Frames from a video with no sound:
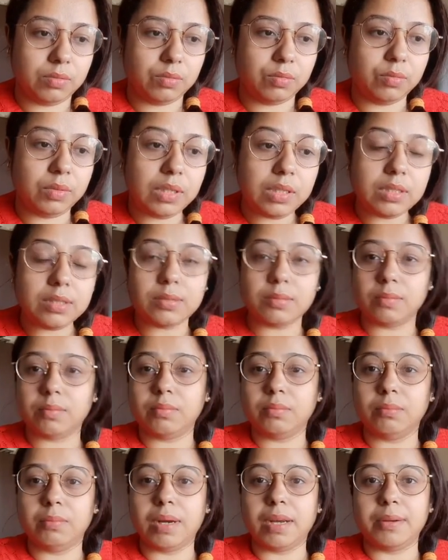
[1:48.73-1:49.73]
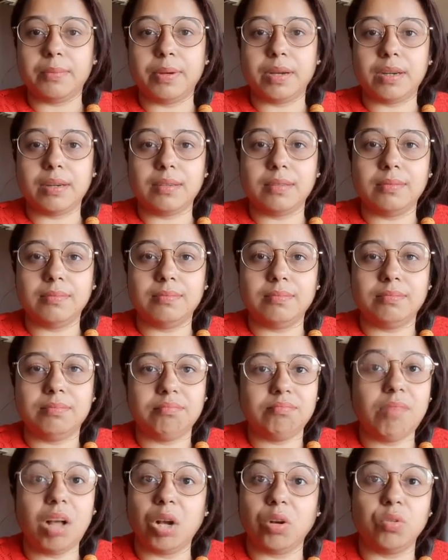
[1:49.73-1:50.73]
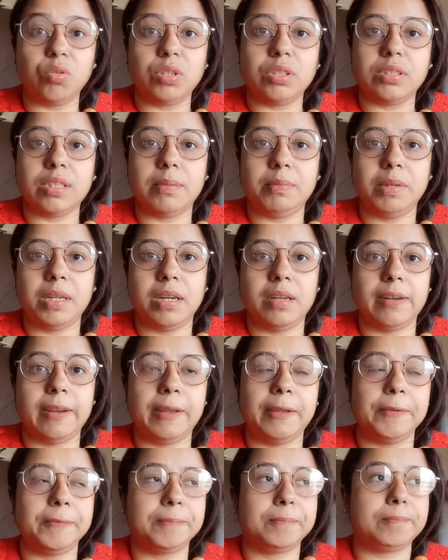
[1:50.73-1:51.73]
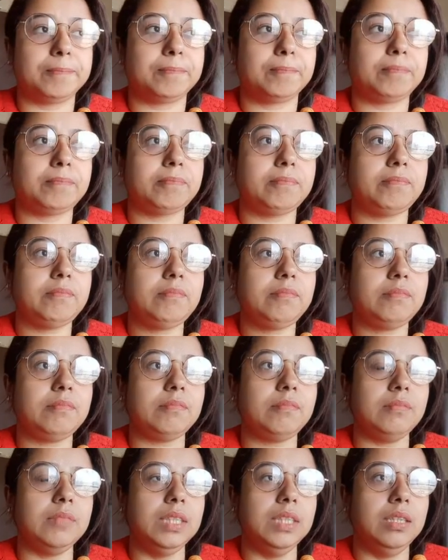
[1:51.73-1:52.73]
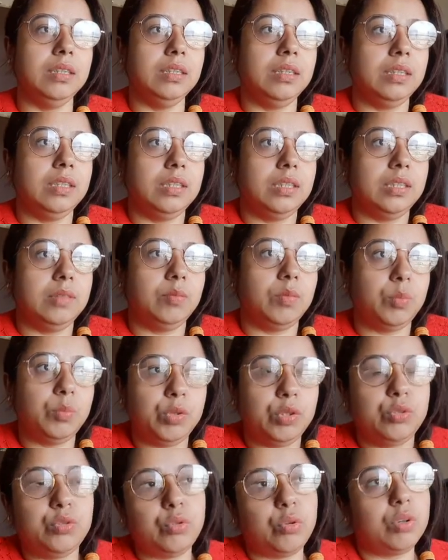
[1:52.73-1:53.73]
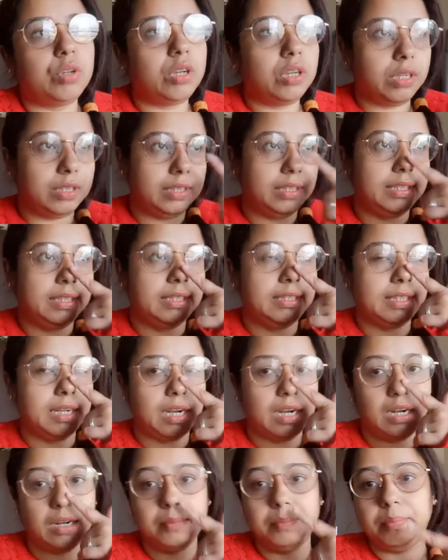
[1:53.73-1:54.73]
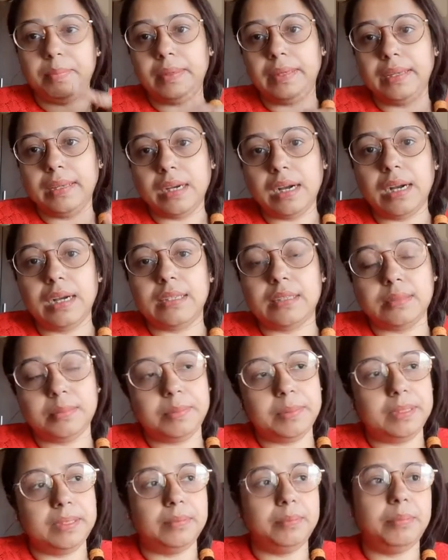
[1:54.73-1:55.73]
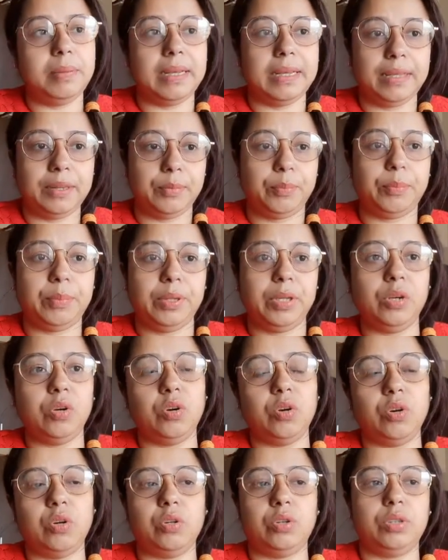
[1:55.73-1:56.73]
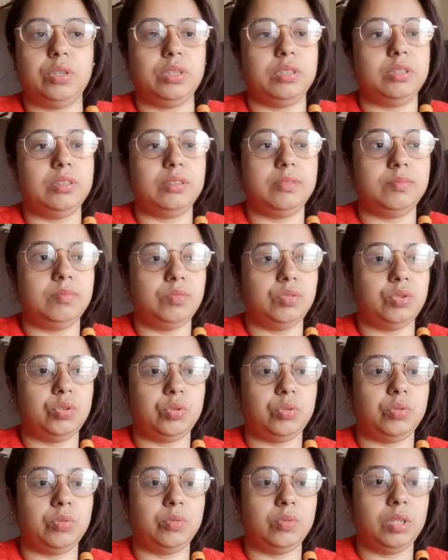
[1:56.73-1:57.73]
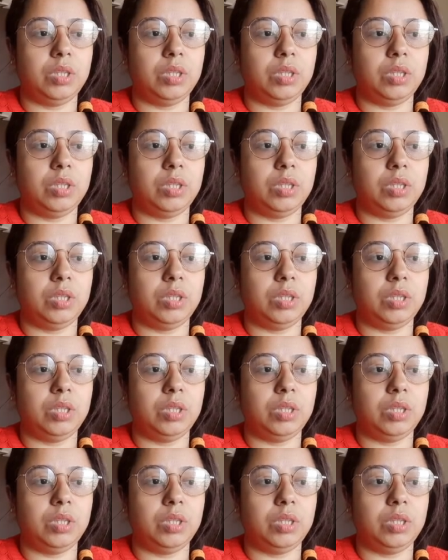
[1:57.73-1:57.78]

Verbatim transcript: व्हील्स बार बार आंखों के सामने आ रहा है मम्मी को चोट लगी है यहाँ पे हाथ पे पैर पे और जो